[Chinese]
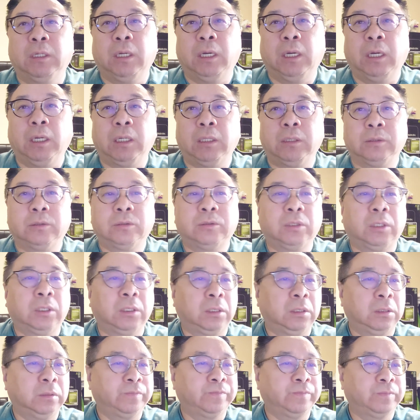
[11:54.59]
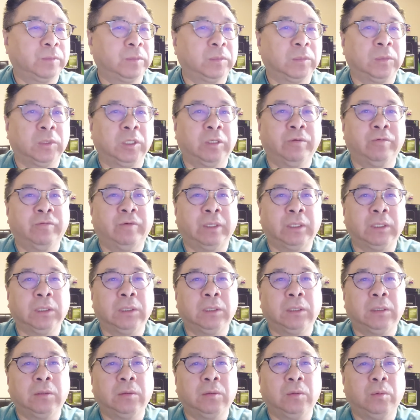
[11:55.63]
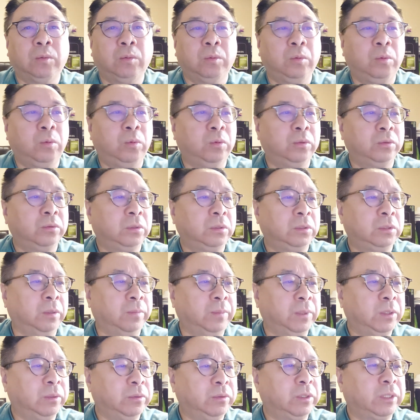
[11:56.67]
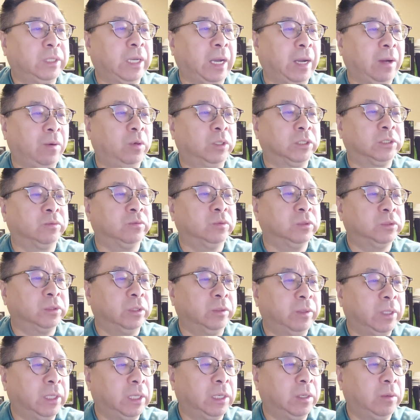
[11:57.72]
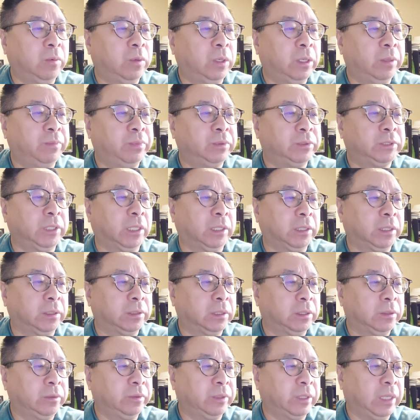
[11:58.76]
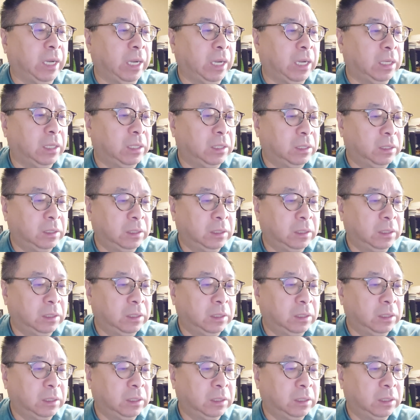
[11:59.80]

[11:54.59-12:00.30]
啊，就是说，反正呢，我有没有绿卡我是无所谓了，我也不想要那绿卡